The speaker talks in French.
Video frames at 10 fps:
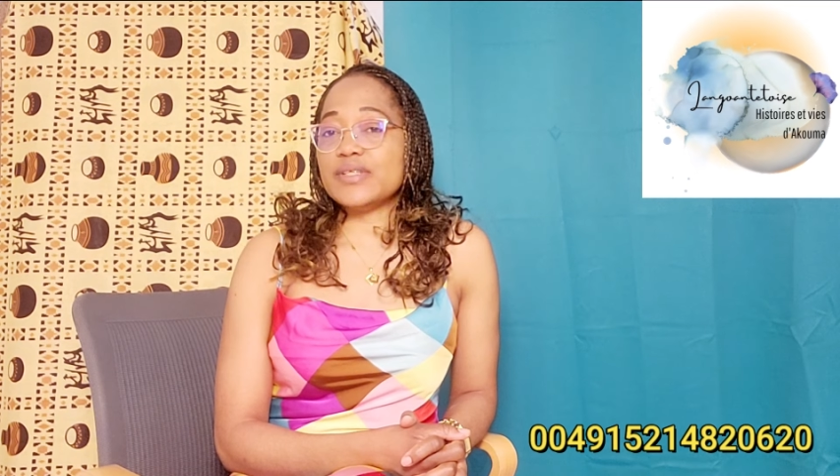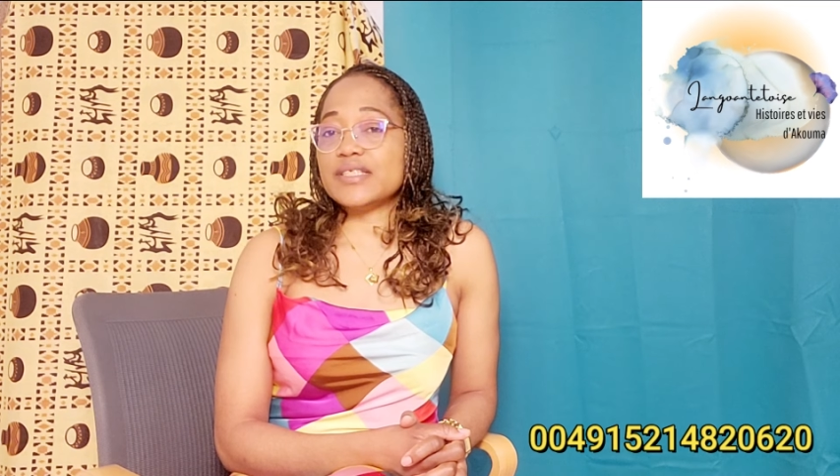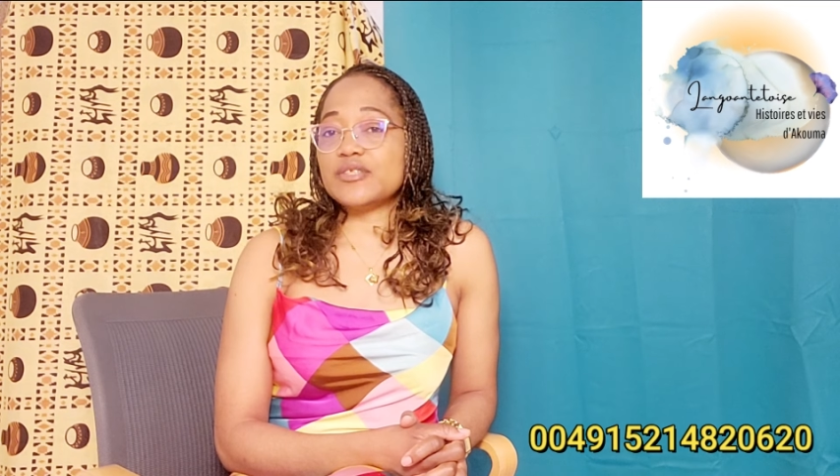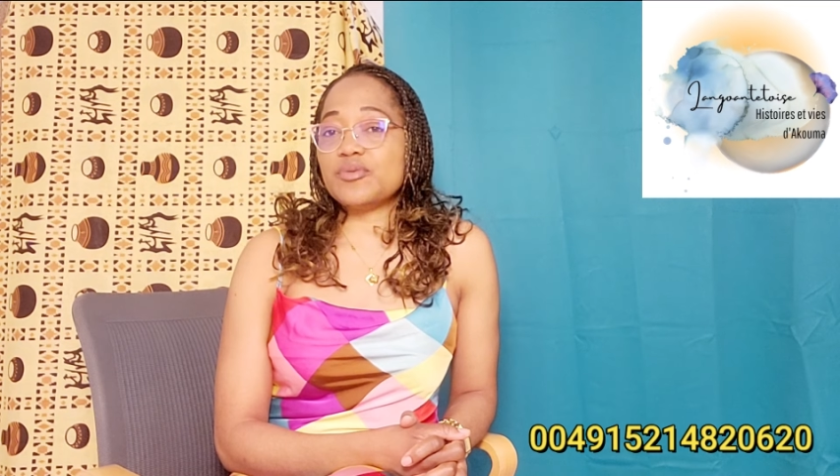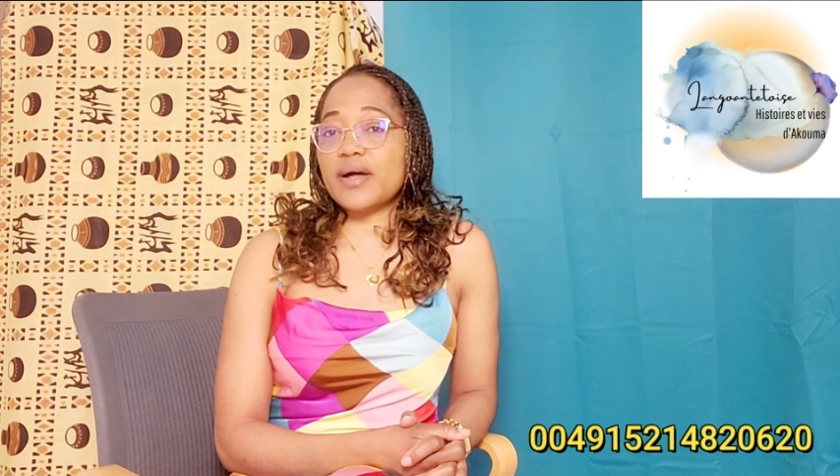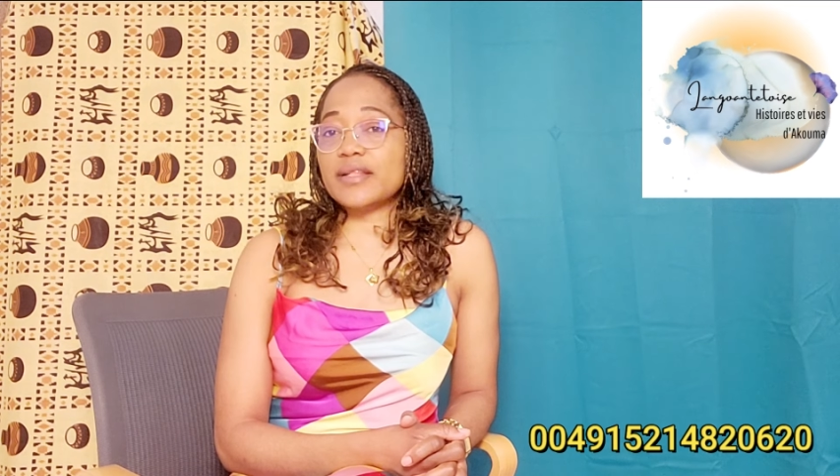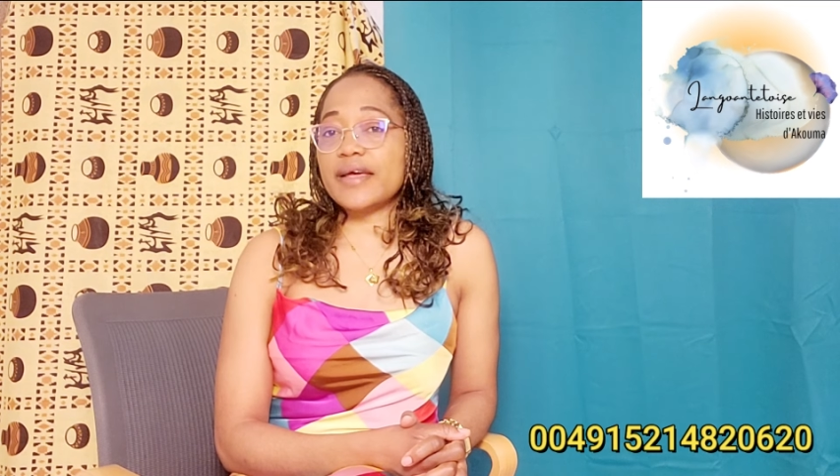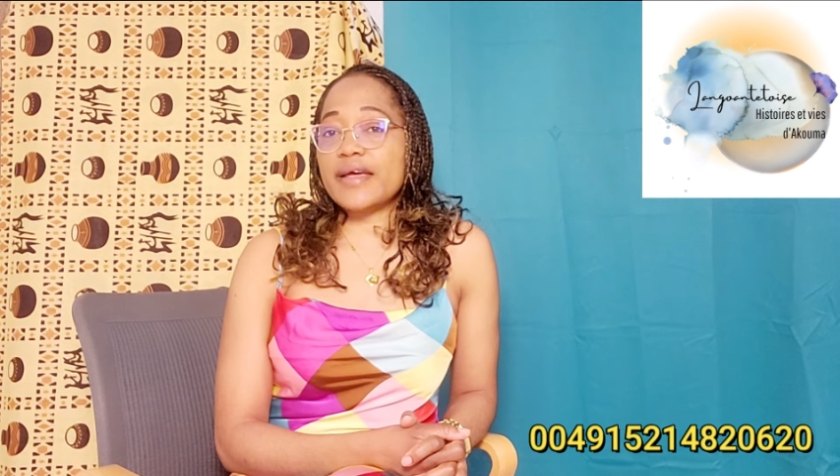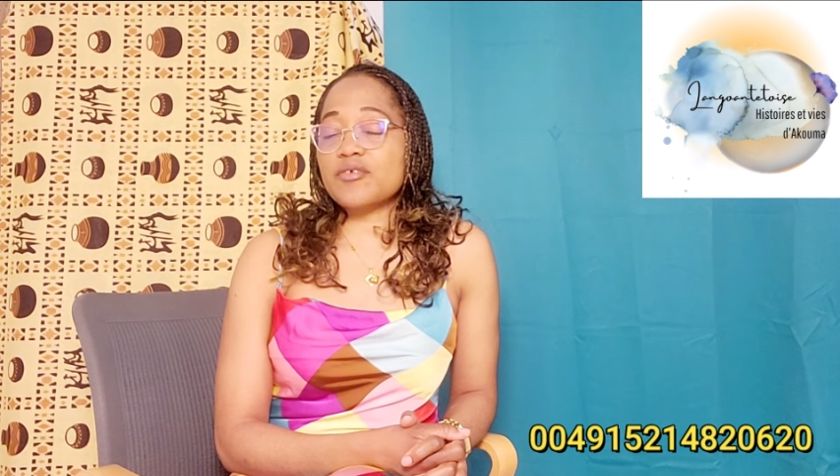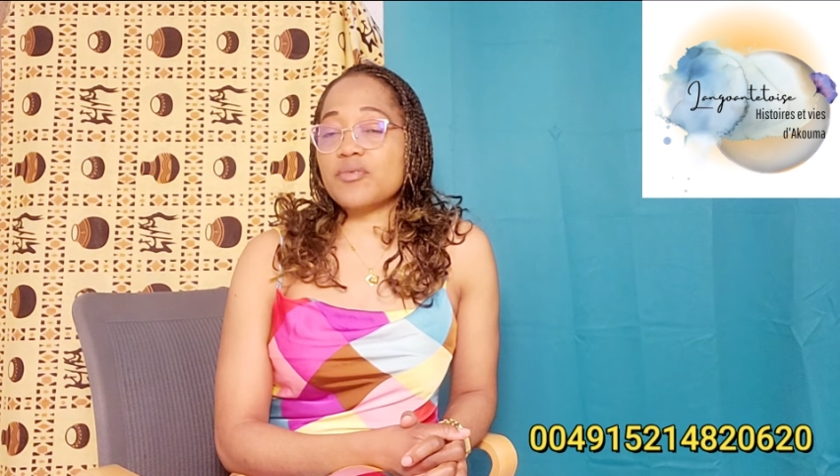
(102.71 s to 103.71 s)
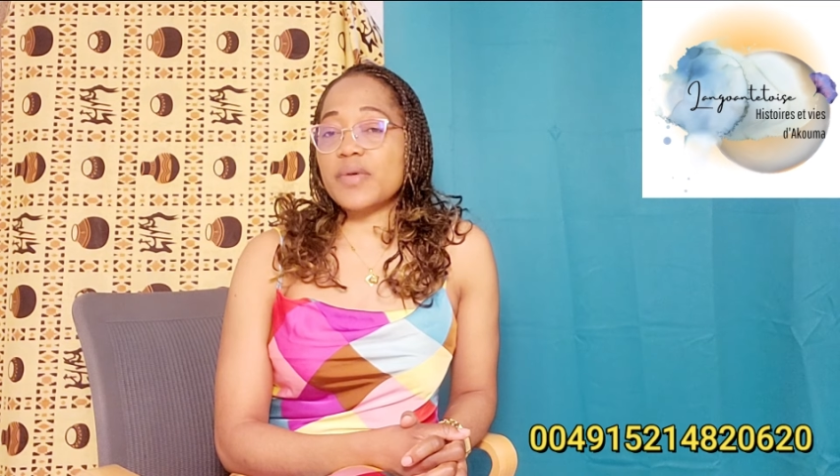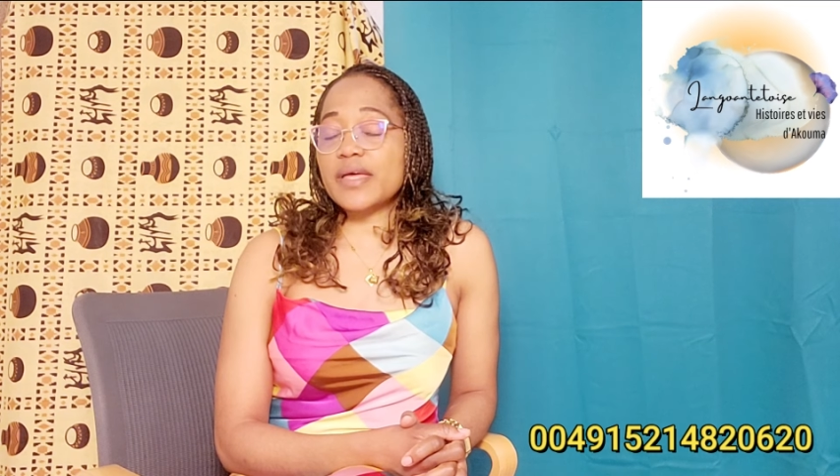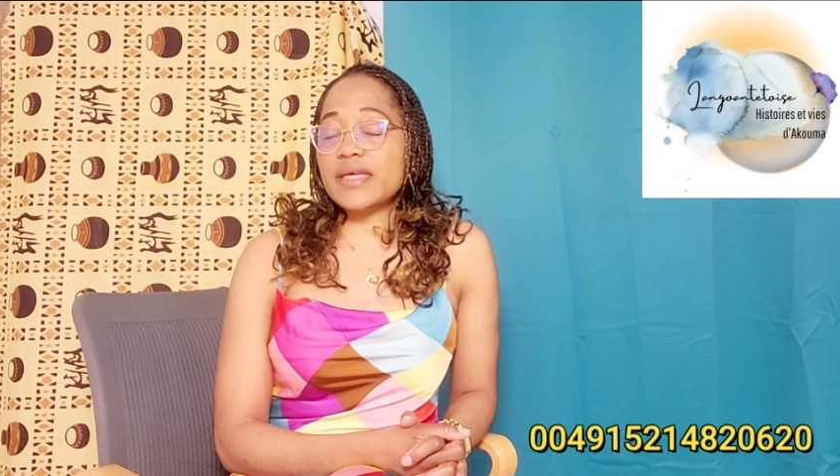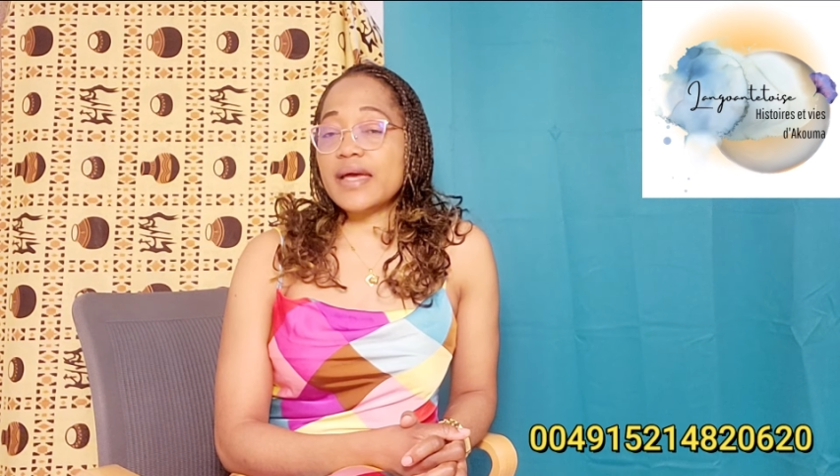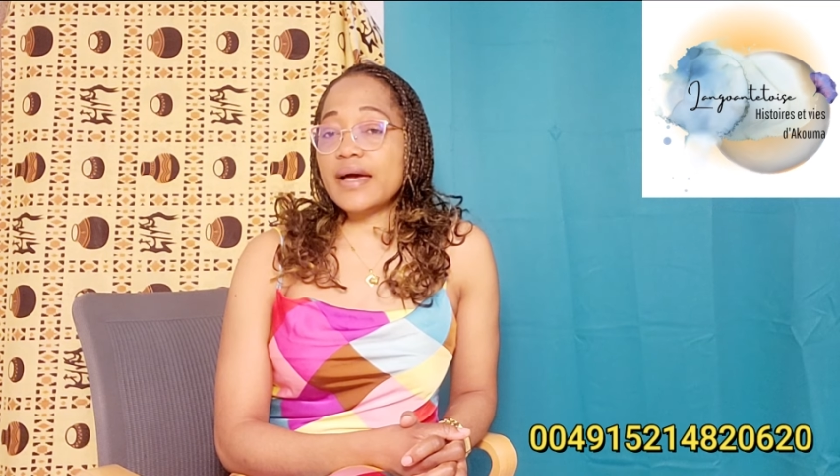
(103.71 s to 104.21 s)
dit donc à Anaël que mais
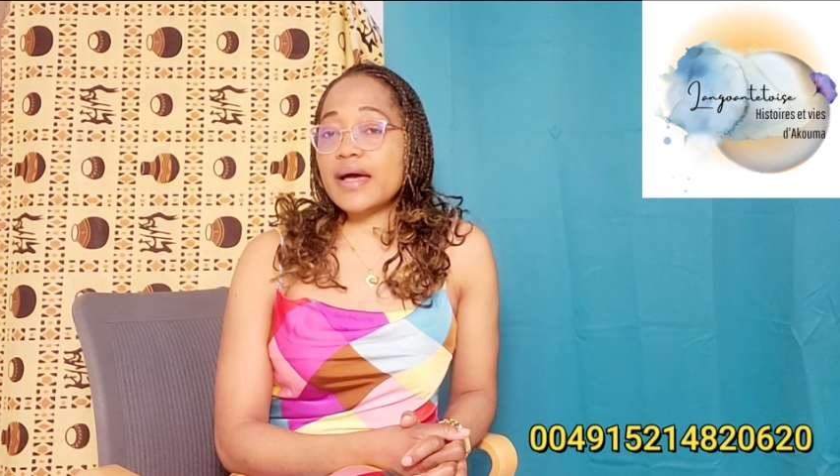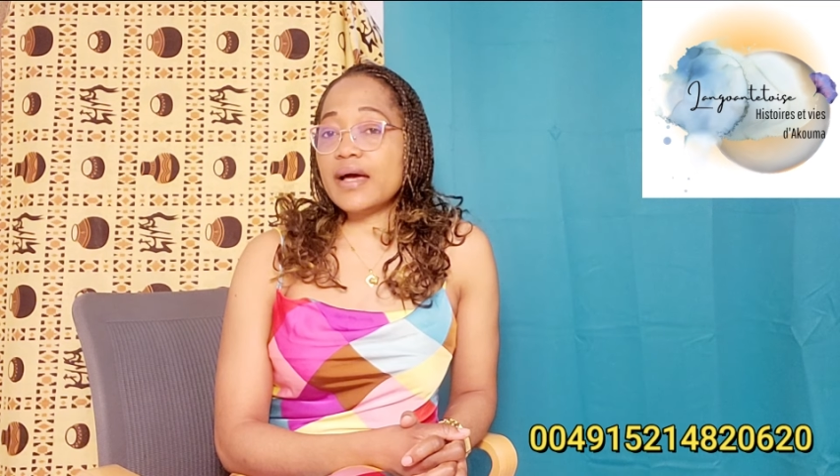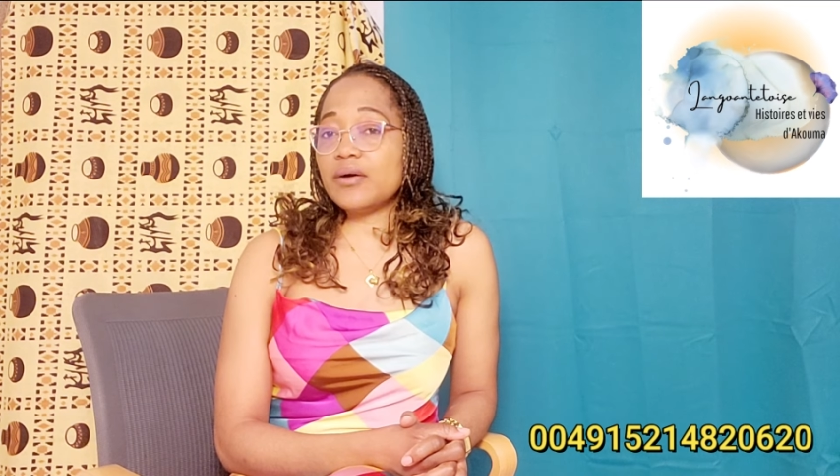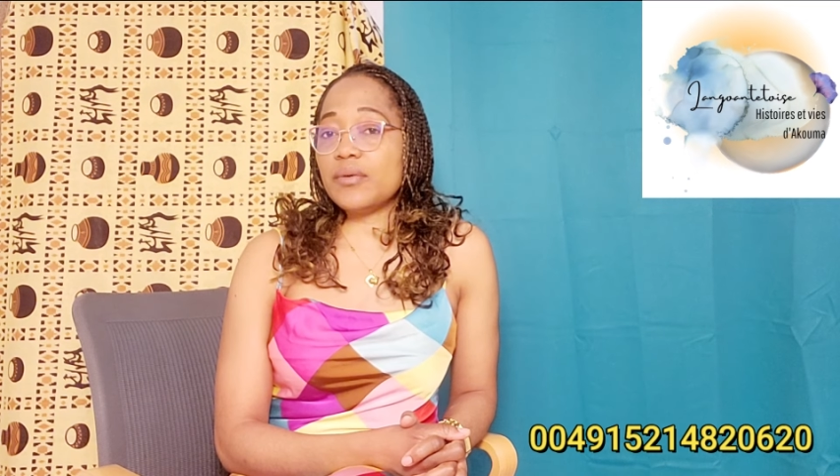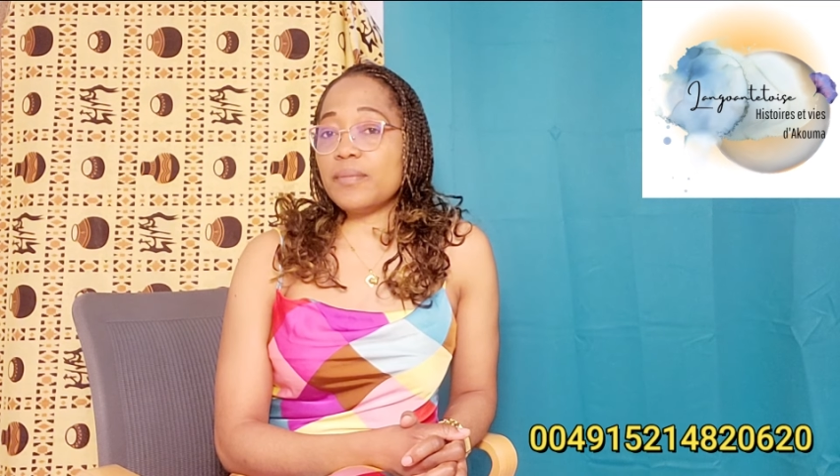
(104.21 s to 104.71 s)
il y a euh,